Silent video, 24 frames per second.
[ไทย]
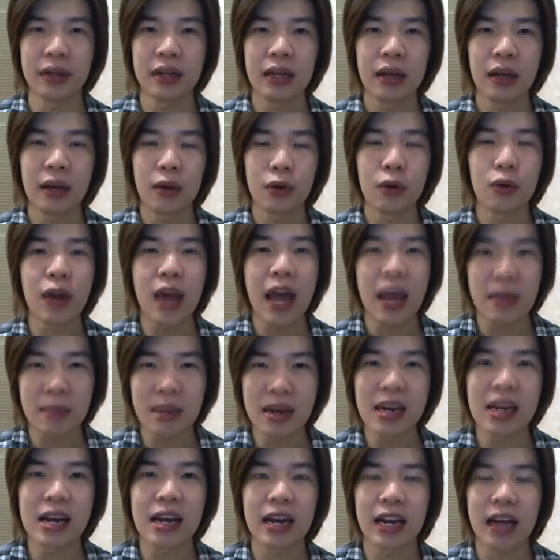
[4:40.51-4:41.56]
ดูแลไม่
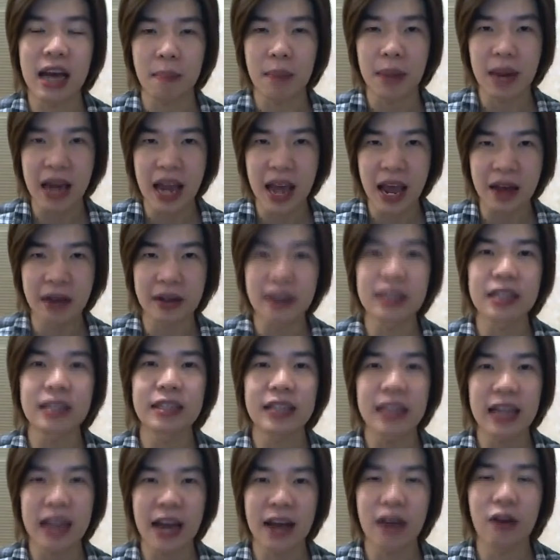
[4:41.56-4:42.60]
ดีนะครับปัญหาก็จะ
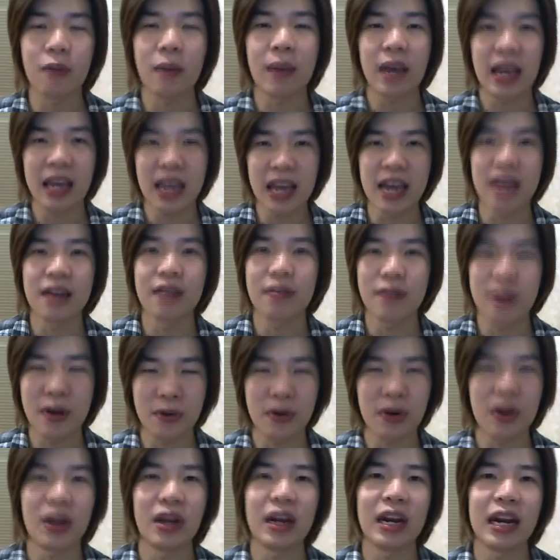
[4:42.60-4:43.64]
แสดงออกมาให้เห็นเร็ว
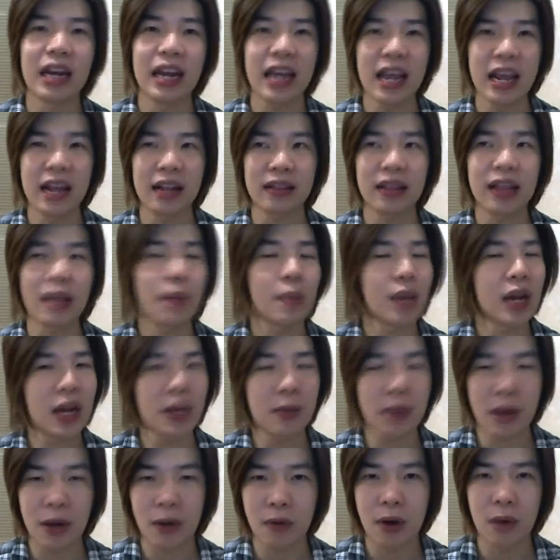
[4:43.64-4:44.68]
หน่อยนั่นเองแต่ไม่ได้
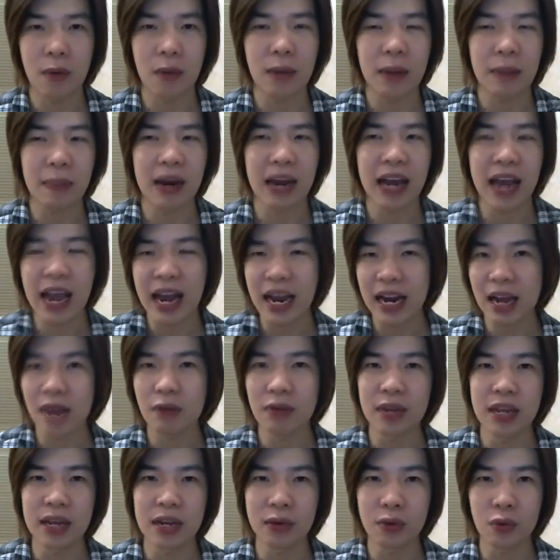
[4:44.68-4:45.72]
หมายความว่าปัญหาเหล่า
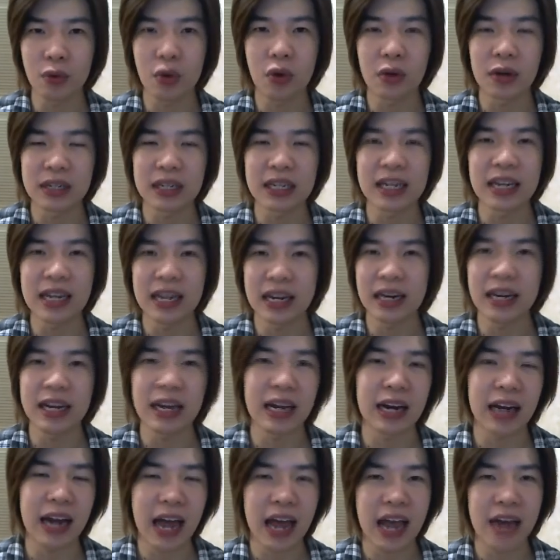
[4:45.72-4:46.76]
นี้ทุกคนจะหลีกเลี่ย
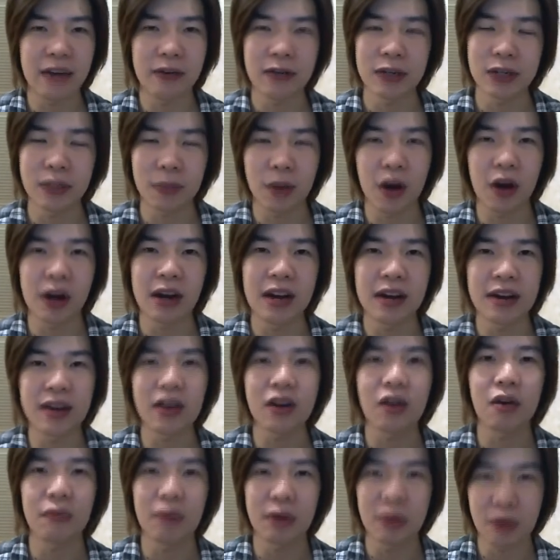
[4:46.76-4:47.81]
งได้ โดยเฉพาะในเรื่อง
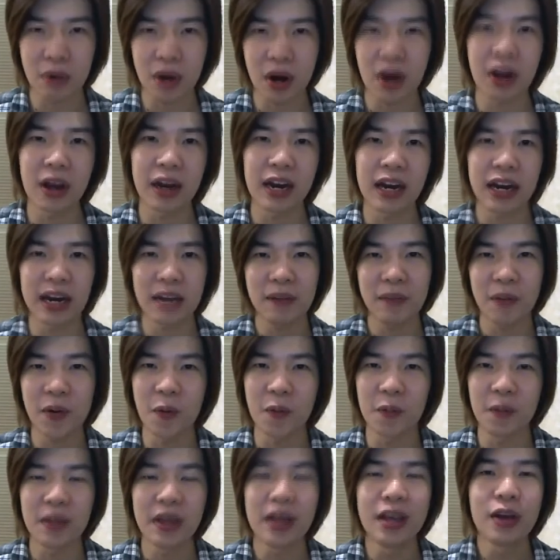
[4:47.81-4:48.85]
ของริ้วรอยนะครับผม
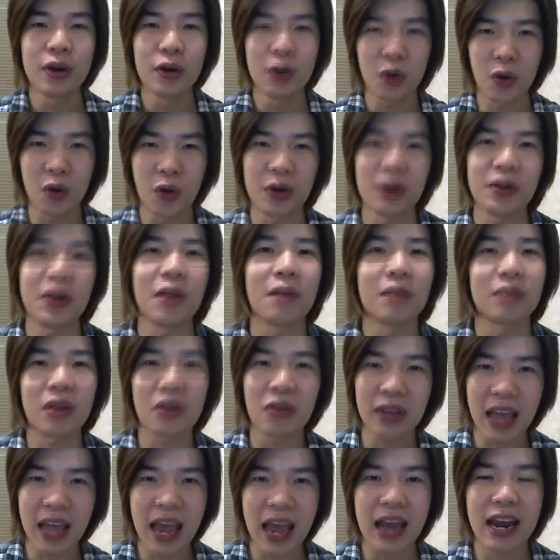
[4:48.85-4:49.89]
ทุกคนย่อมต้อง
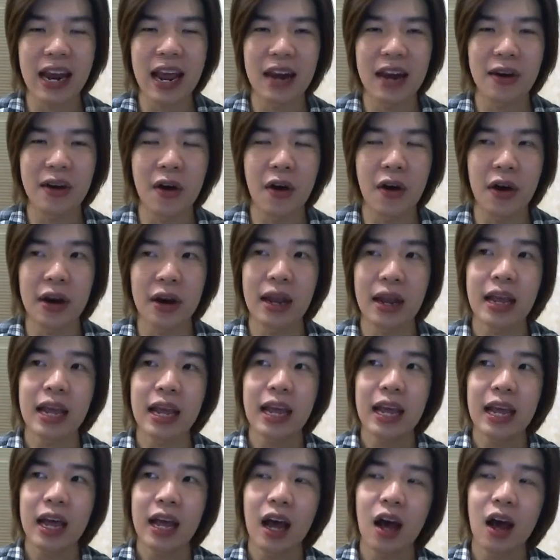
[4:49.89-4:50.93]
แก่แน่นอน
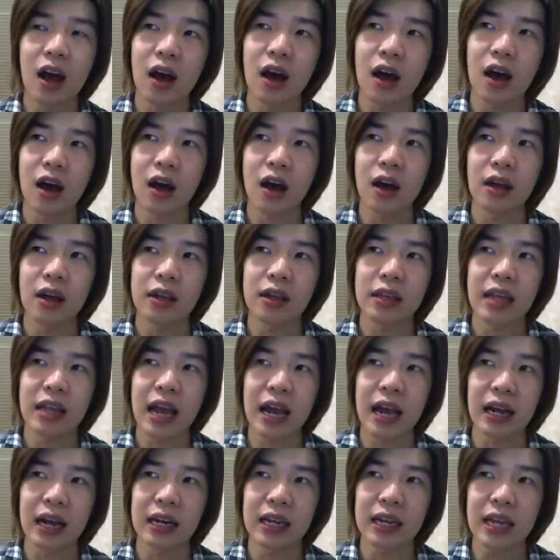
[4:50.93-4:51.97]
อออย่า
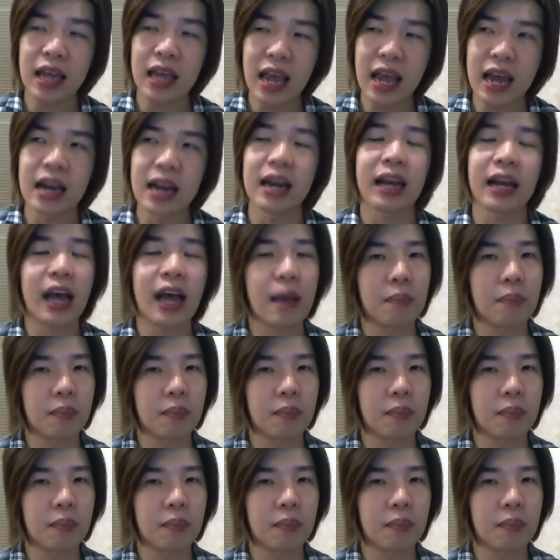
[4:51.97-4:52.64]
งที่เห็นนะครับ